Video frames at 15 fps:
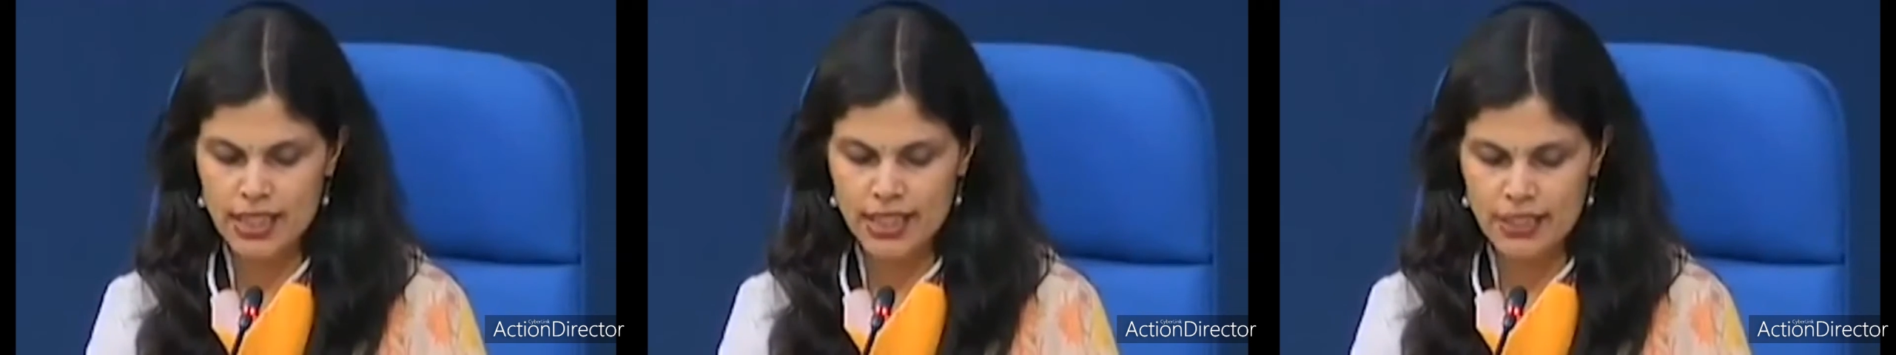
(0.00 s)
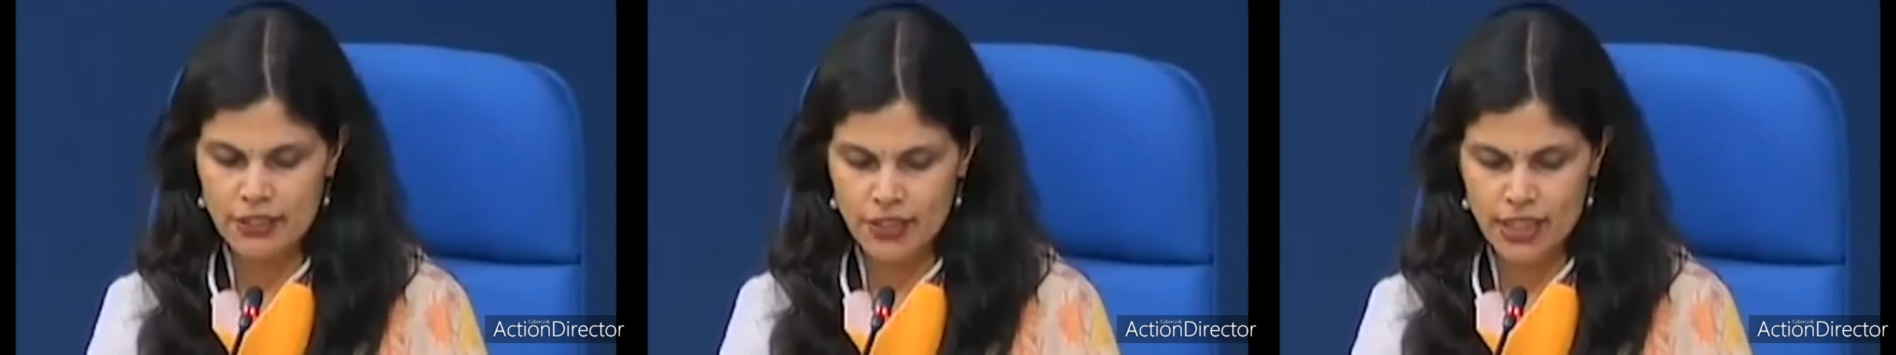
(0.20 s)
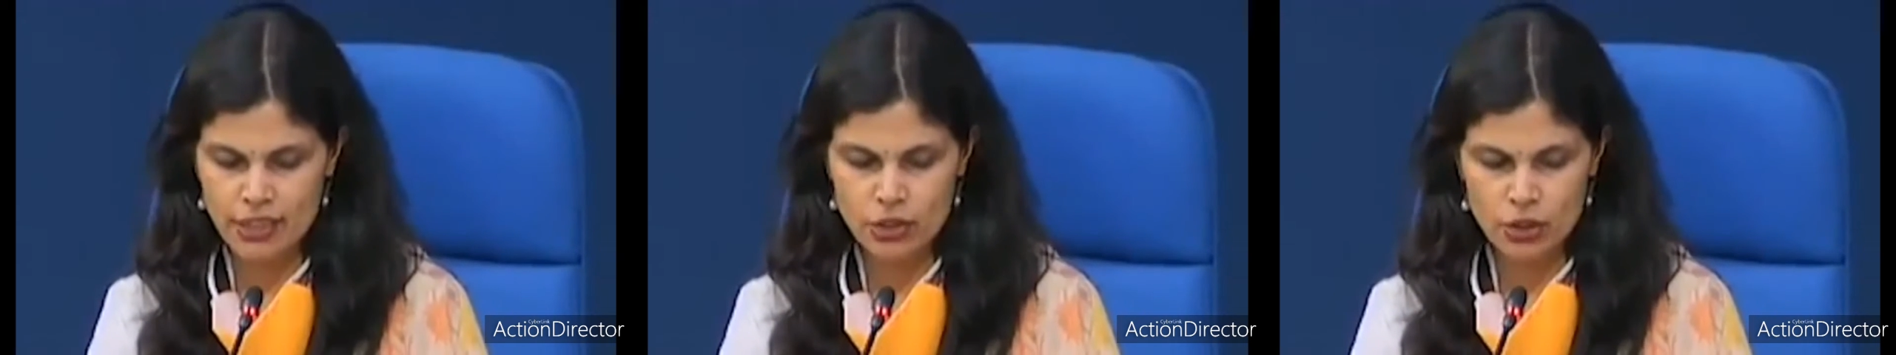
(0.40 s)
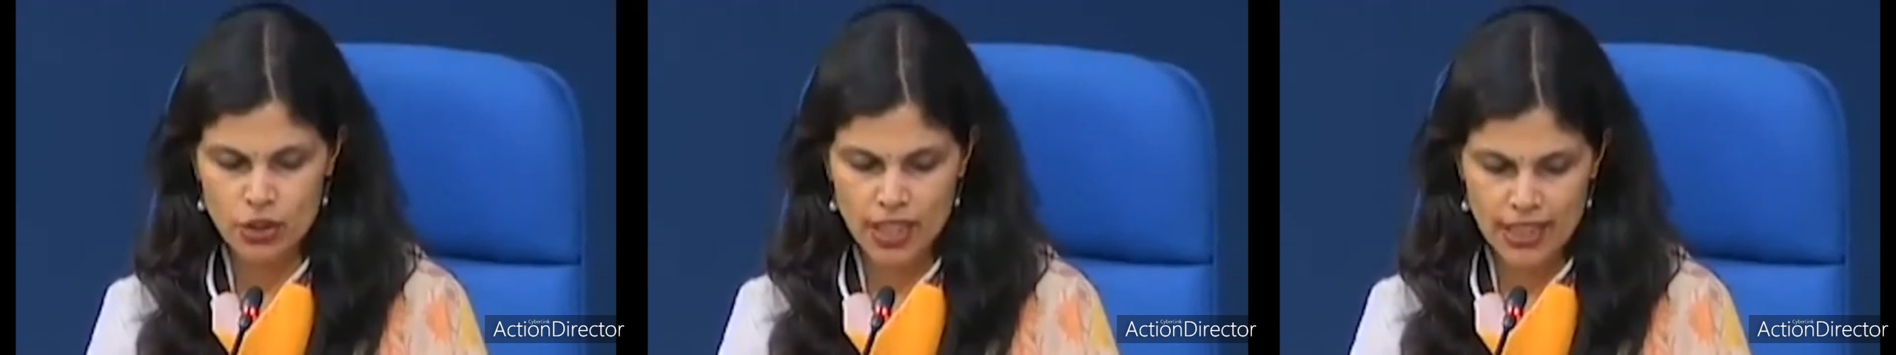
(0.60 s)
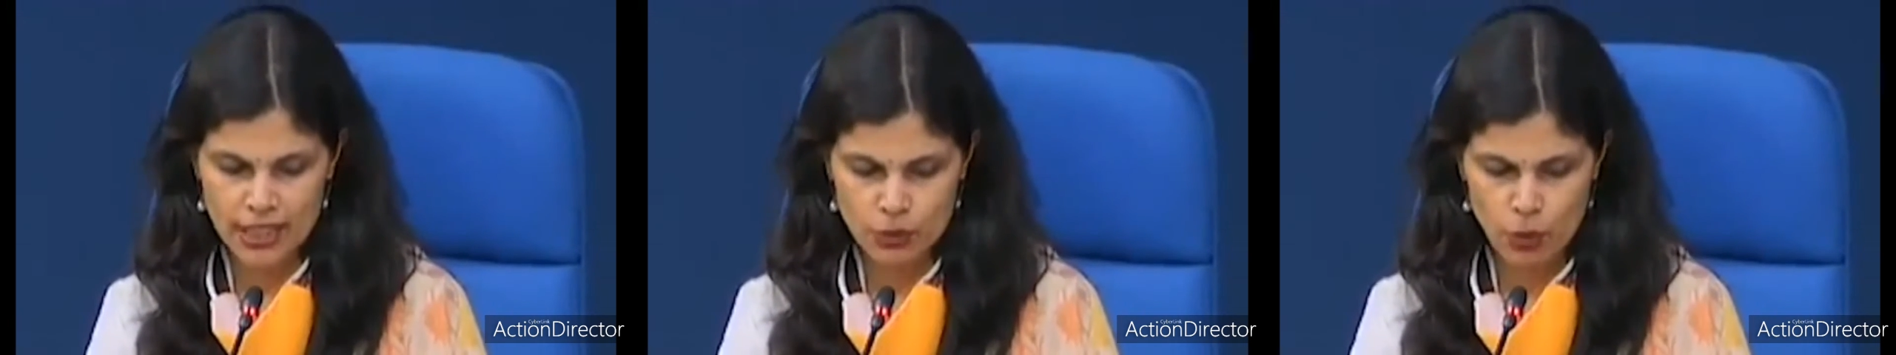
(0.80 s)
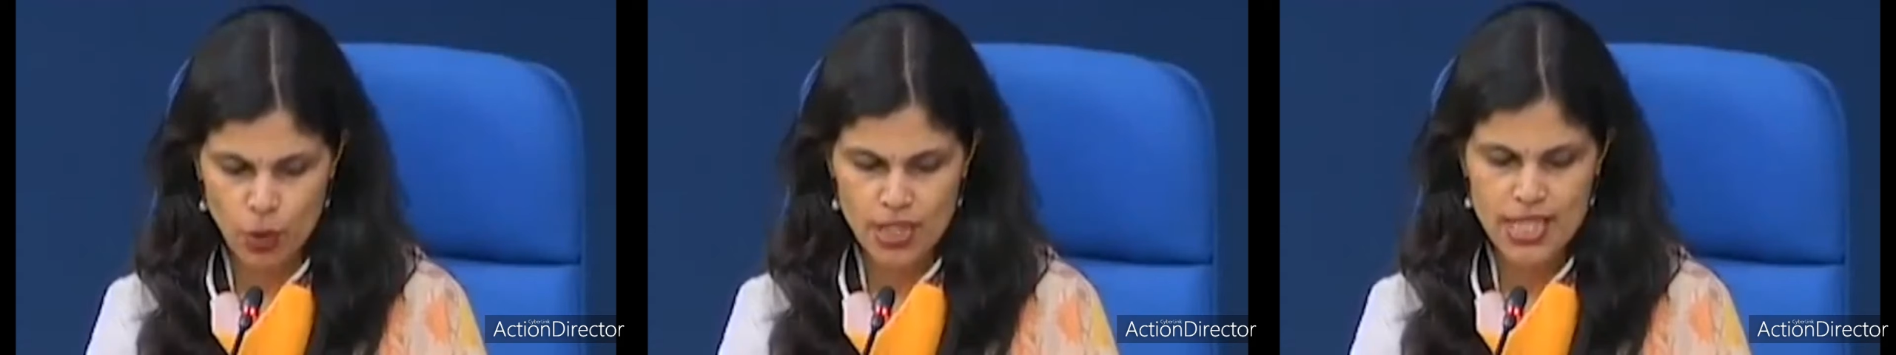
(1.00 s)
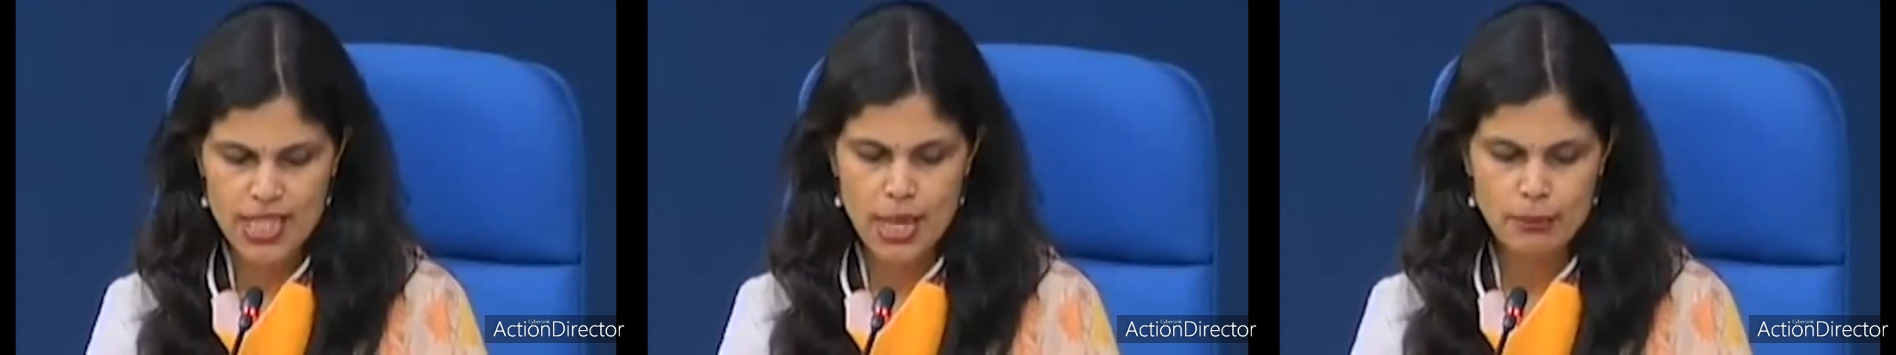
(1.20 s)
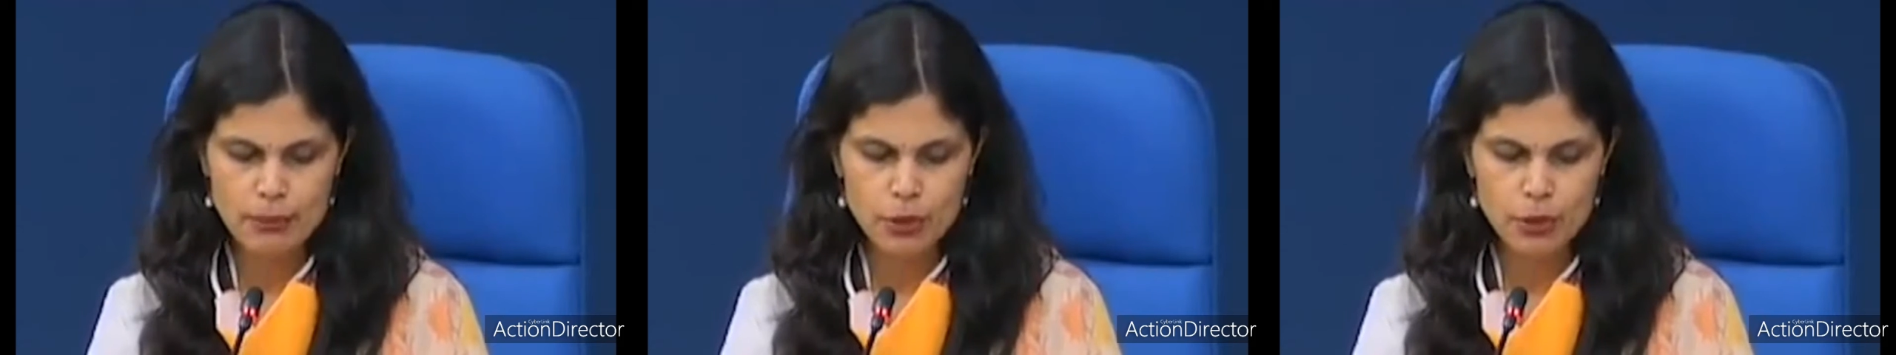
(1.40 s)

के निवासियों का एक व्हाट्सएप